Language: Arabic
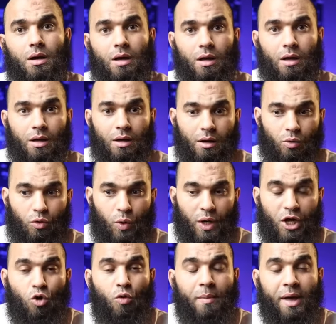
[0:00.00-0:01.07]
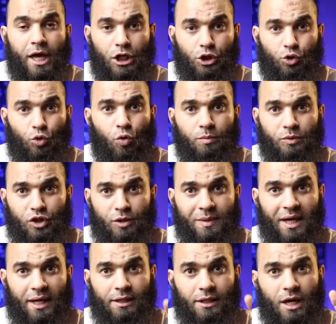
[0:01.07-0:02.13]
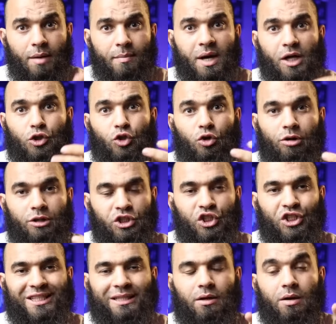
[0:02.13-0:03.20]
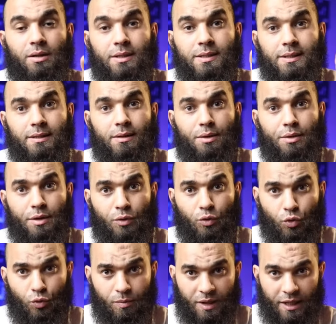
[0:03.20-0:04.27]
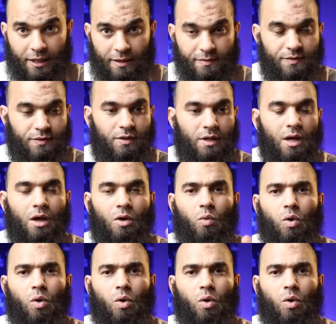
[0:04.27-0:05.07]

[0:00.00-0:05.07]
آه، ويوم يحشرهم جميعا يا معشر الجن قد استكثرتم من الإنس